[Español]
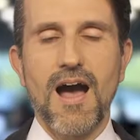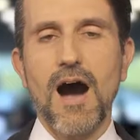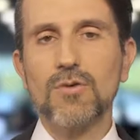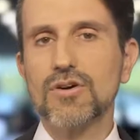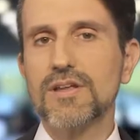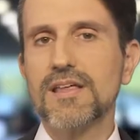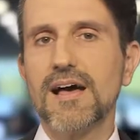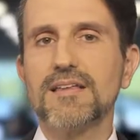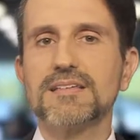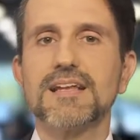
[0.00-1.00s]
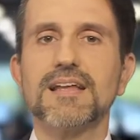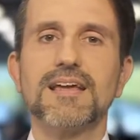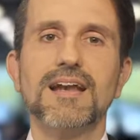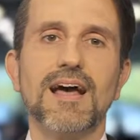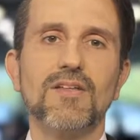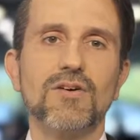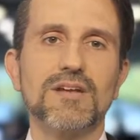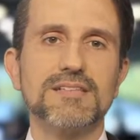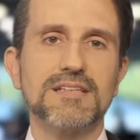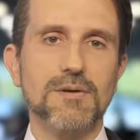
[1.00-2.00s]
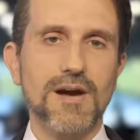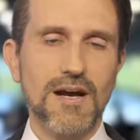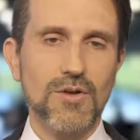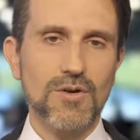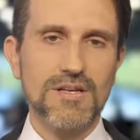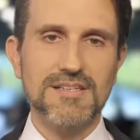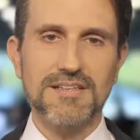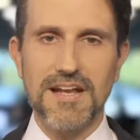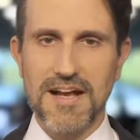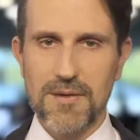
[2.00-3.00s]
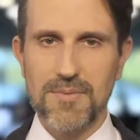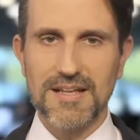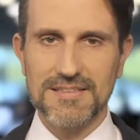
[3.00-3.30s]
Autoridades, legisladores y trabajadores de la Cámara